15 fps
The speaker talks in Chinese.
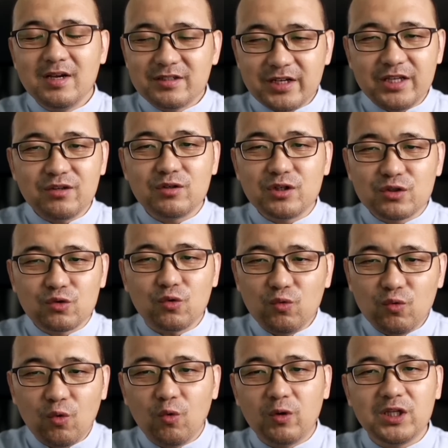这就是中
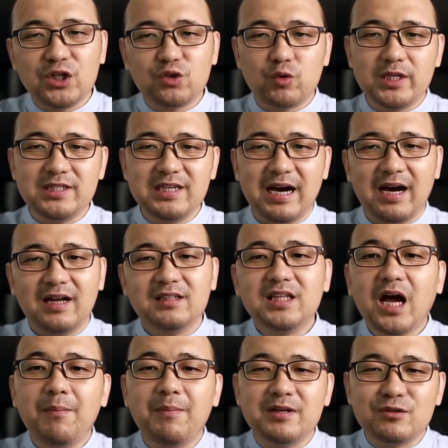共国的专家，
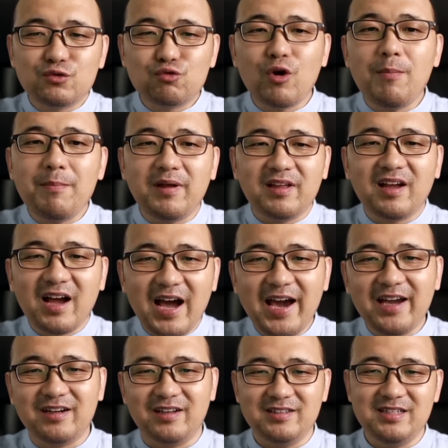他们专门害
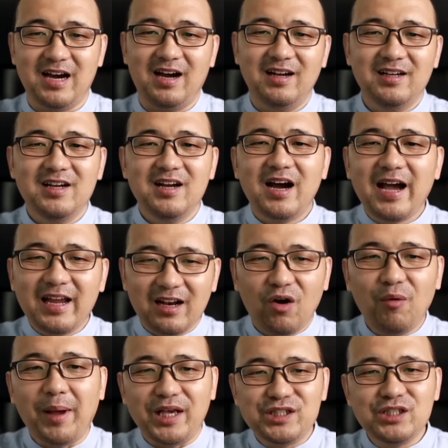人家，害老
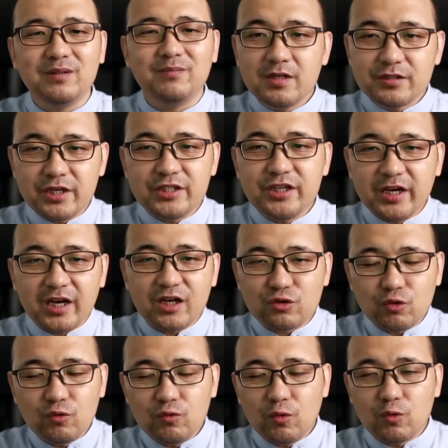百姓。这些给
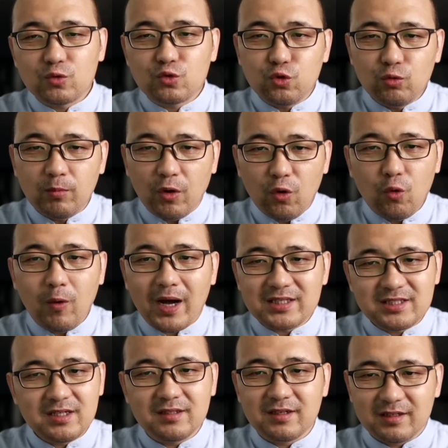中共出谋划
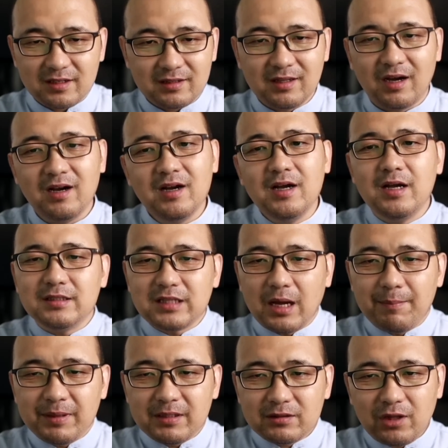策的人呢，他
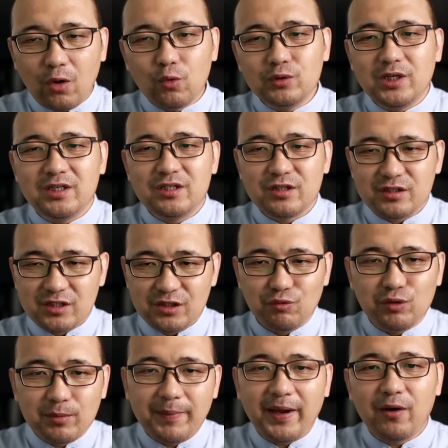们道德是极度
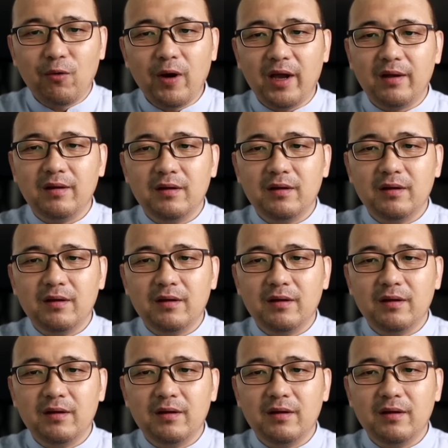的败坏，